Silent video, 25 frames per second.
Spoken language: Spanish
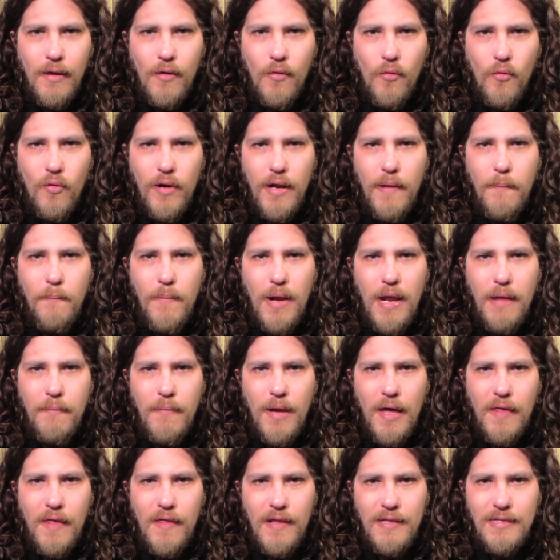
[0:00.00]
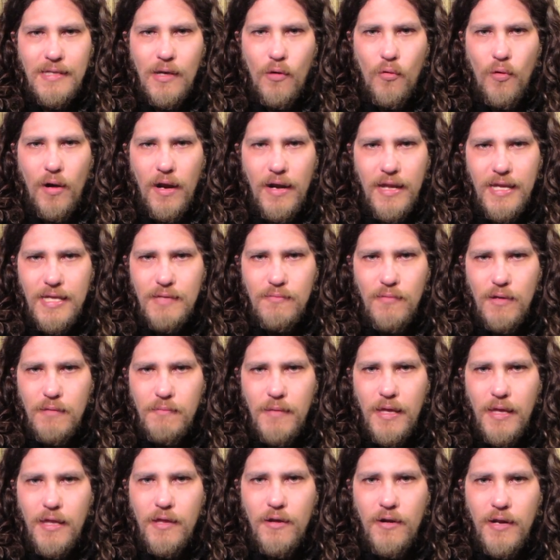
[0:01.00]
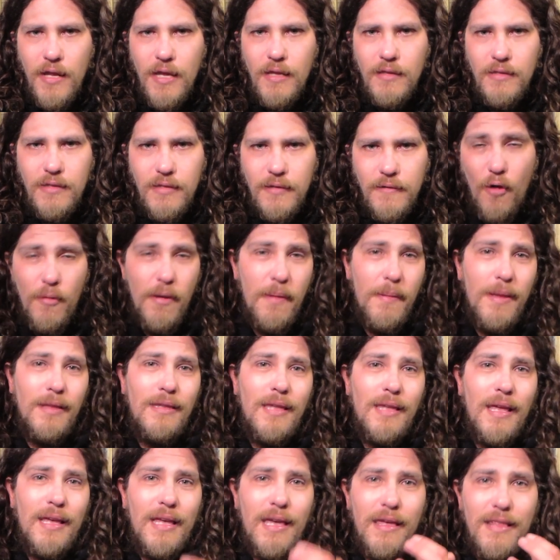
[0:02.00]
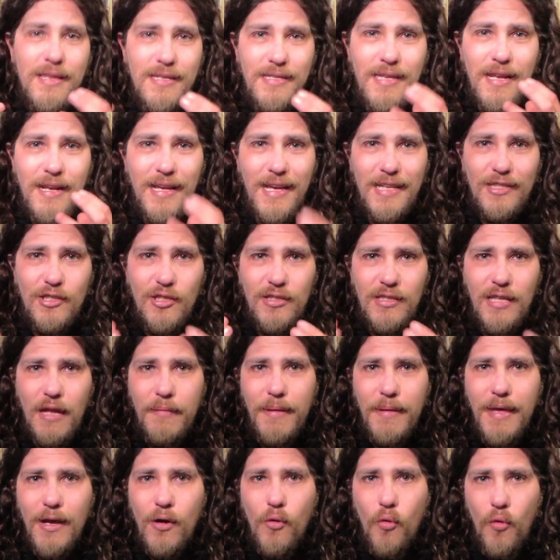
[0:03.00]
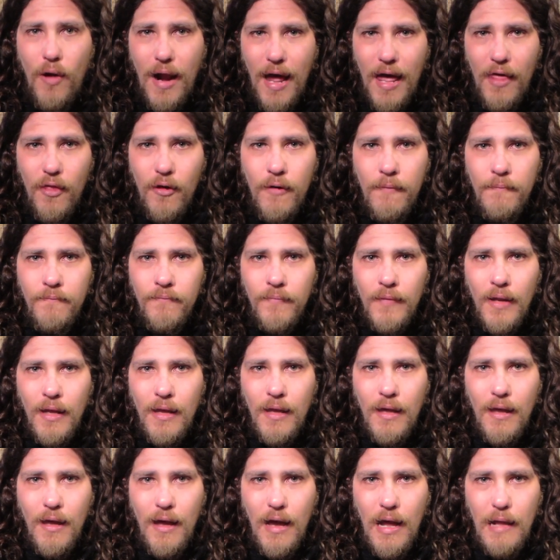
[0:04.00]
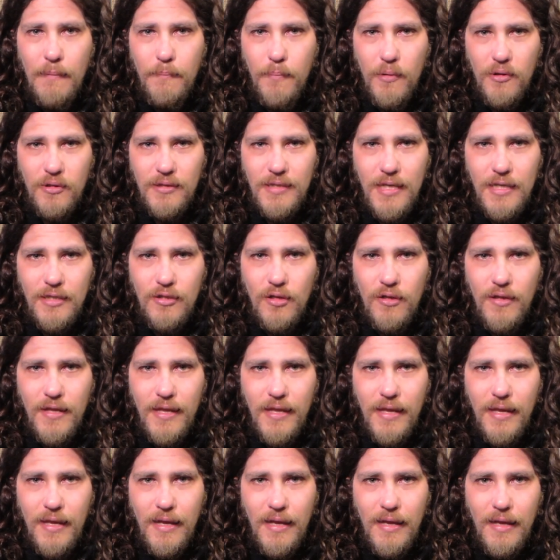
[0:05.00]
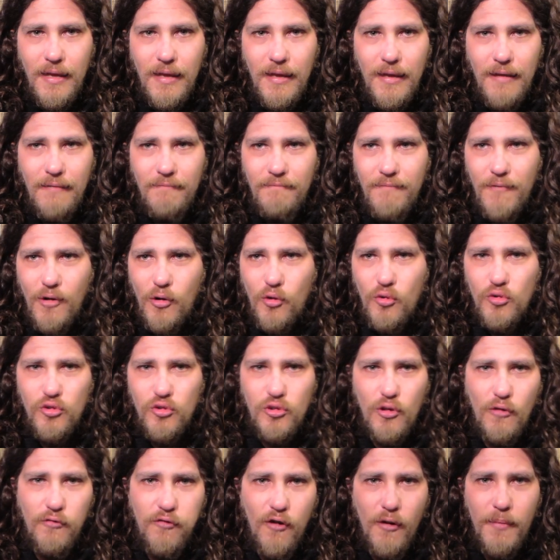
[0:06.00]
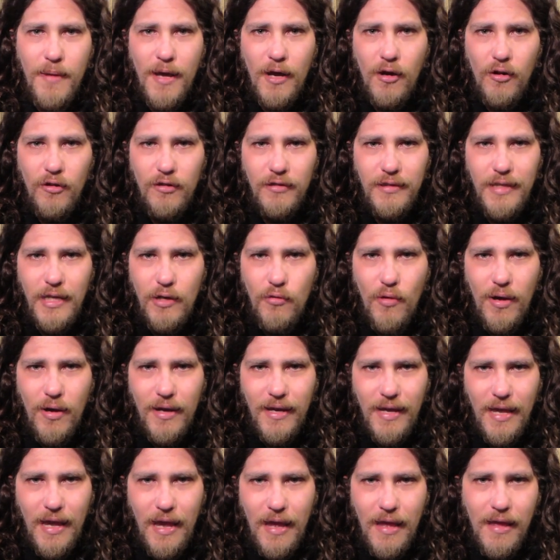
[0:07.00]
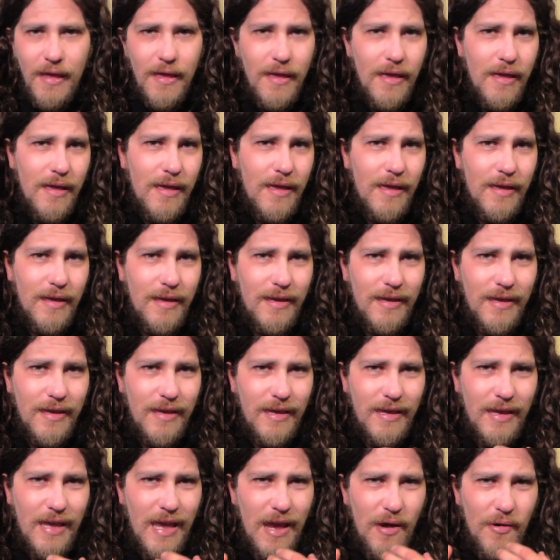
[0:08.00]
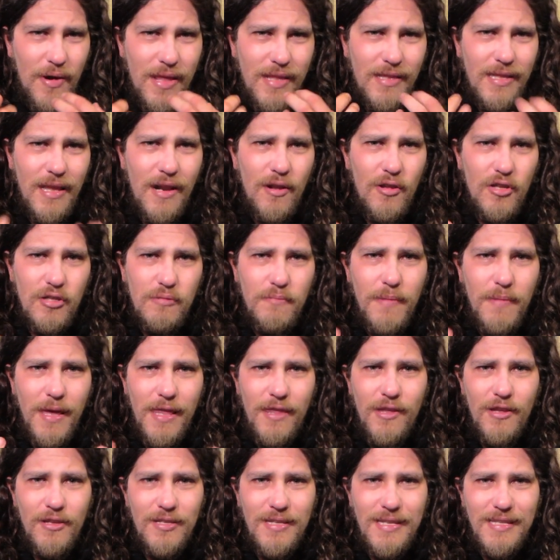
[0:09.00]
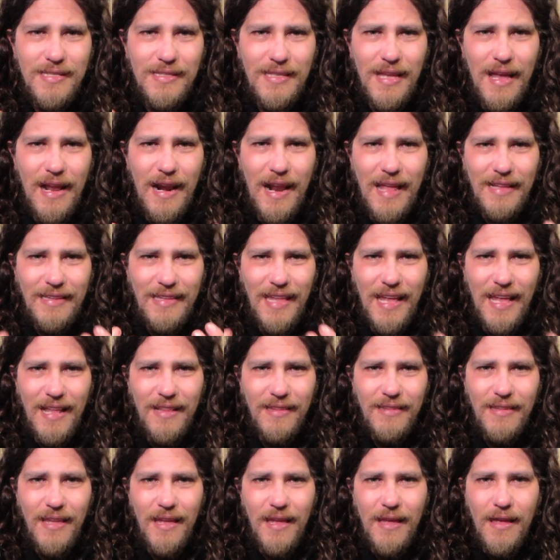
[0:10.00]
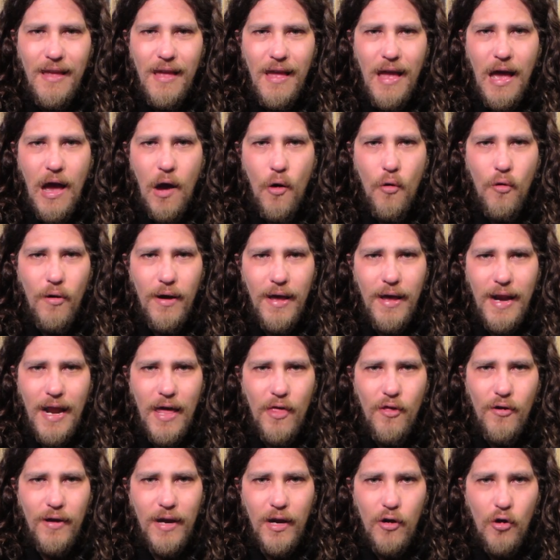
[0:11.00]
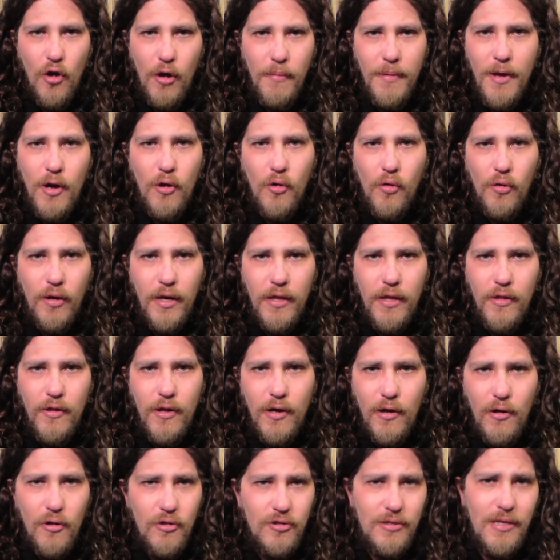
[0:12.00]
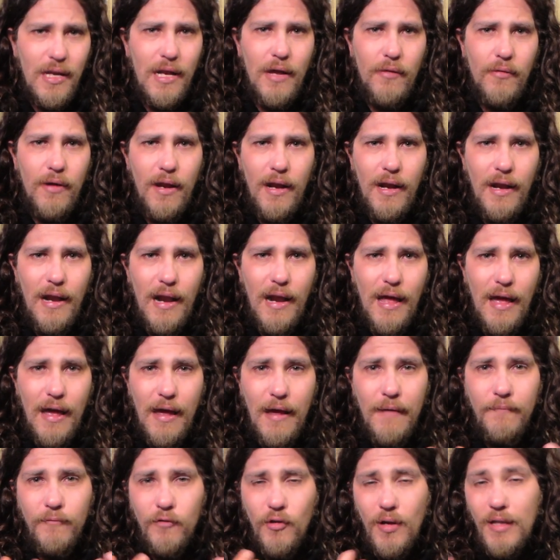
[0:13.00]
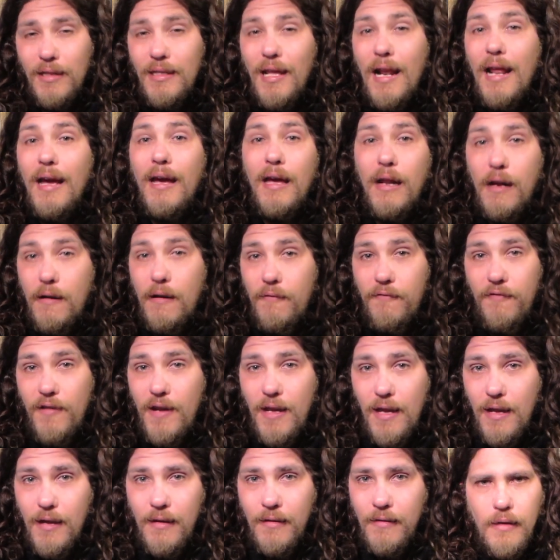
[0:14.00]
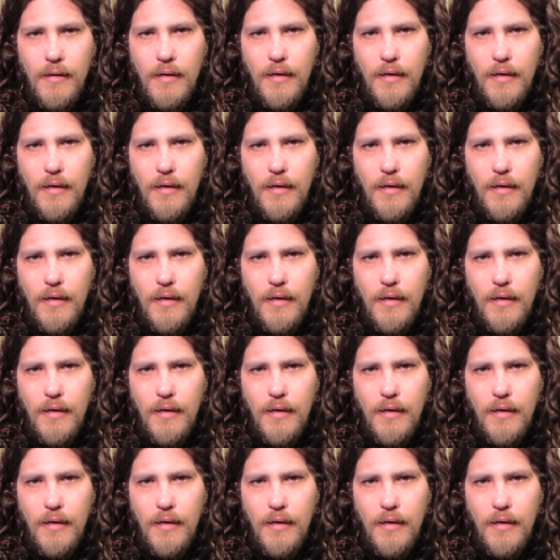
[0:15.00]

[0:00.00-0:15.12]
un emblema del secularismo en Medio Oriente. Obviamente hay que decir que esto está vinculado al proceso de rusofobia continua que, que ahorita en los medios está latente a un grado que no había ocurrido incluso en en la, durante la Guerra Fría.